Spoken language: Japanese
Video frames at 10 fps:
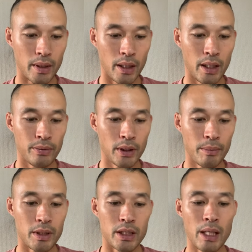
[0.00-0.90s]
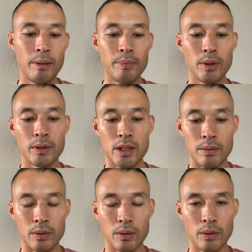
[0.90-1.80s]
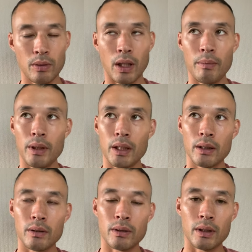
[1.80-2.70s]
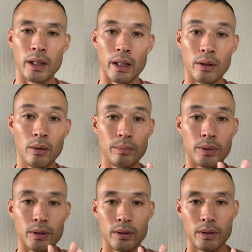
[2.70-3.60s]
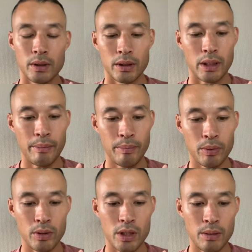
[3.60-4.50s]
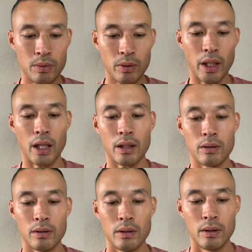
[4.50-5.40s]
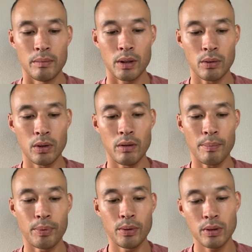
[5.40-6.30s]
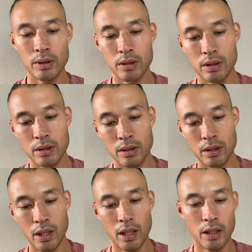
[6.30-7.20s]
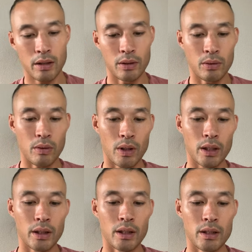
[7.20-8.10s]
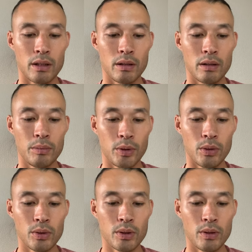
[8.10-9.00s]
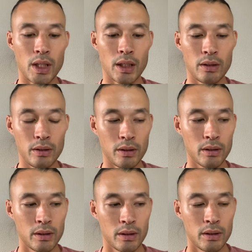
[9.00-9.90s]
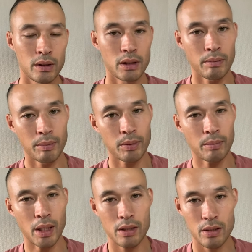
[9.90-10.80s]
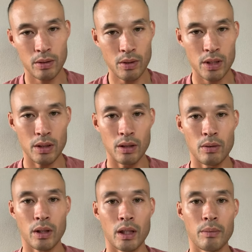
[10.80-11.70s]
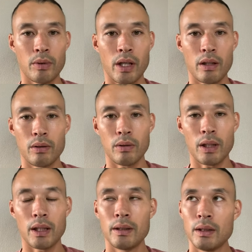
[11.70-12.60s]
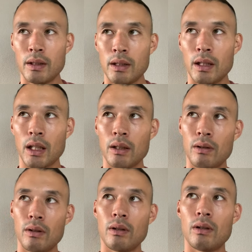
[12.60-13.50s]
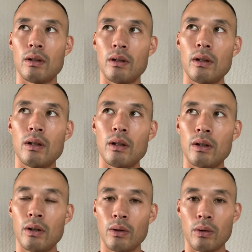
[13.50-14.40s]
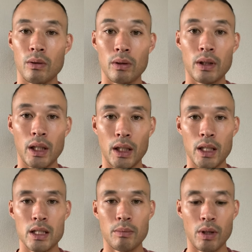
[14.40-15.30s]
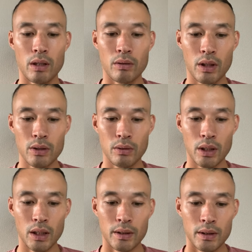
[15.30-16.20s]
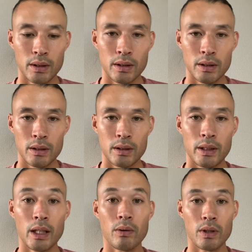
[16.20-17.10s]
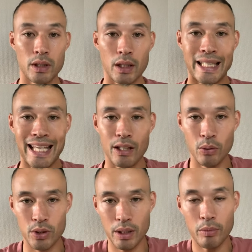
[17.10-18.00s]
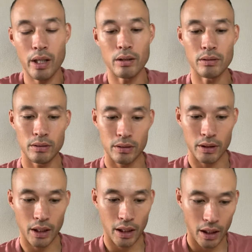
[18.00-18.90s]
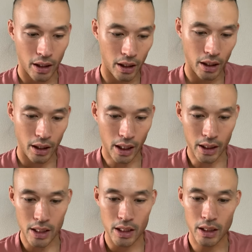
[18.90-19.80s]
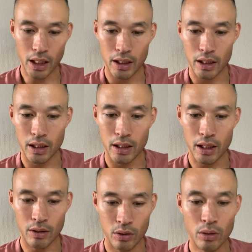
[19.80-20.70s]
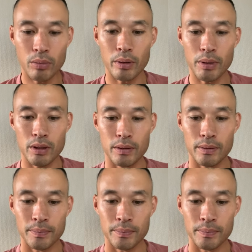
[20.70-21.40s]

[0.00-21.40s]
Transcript: えー、再びセミプロチーム、今度はアメリカの、えー、4部、セミプロチームと契約。まあ、ここではプロ契約かどうかわかんないんですけれども、おそらくセミプロ、まあ少しお金がもらえるとか、あのー、量を提携してもらえるとか、そんな提供ですね、提供してもらう、えー、形になっていると思います。